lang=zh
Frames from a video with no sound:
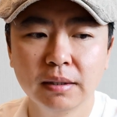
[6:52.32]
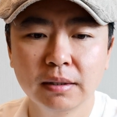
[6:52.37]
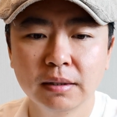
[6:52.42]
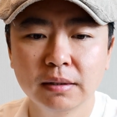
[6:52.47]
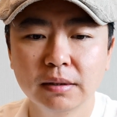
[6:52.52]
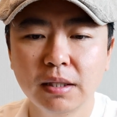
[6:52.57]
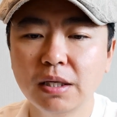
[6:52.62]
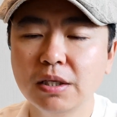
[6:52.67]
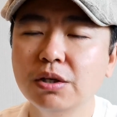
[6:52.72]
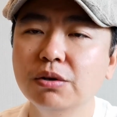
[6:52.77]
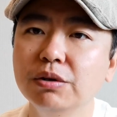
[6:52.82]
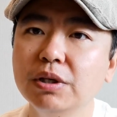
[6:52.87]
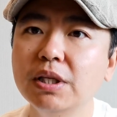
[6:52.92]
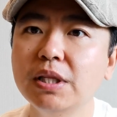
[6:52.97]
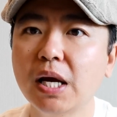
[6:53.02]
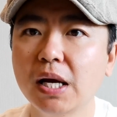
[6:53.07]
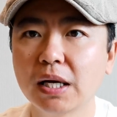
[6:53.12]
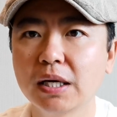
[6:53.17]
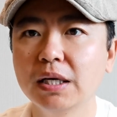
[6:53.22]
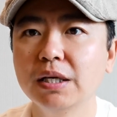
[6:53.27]
但是有一
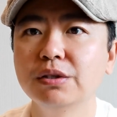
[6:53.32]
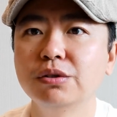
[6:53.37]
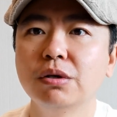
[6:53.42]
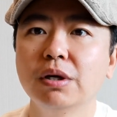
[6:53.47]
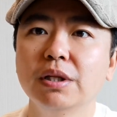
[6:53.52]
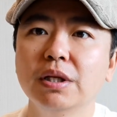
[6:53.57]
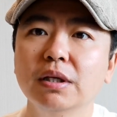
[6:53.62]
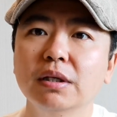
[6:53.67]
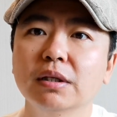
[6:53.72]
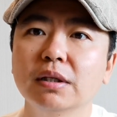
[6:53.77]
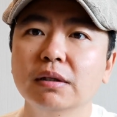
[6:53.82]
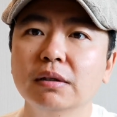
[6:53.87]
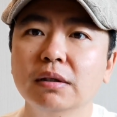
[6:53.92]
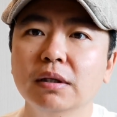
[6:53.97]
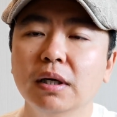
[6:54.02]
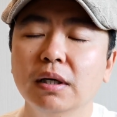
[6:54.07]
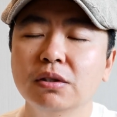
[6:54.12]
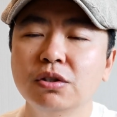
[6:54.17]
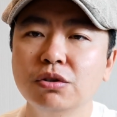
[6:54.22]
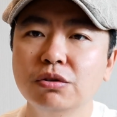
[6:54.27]
点可以确定
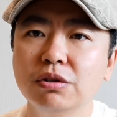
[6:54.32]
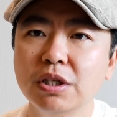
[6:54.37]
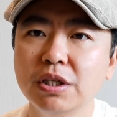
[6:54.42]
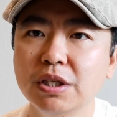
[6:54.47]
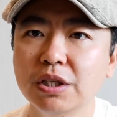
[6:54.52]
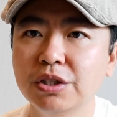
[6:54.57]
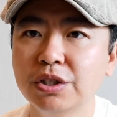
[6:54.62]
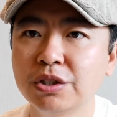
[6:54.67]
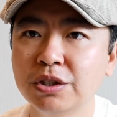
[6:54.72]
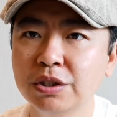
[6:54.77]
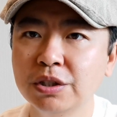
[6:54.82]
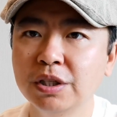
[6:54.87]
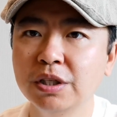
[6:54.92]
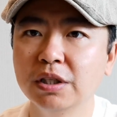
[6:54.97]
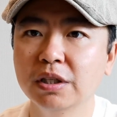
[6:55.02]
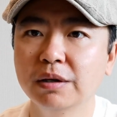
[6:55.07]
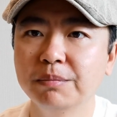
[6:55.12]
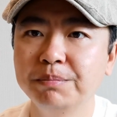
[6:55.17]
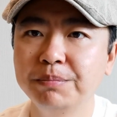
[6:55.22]
啊，就这些尸体呢，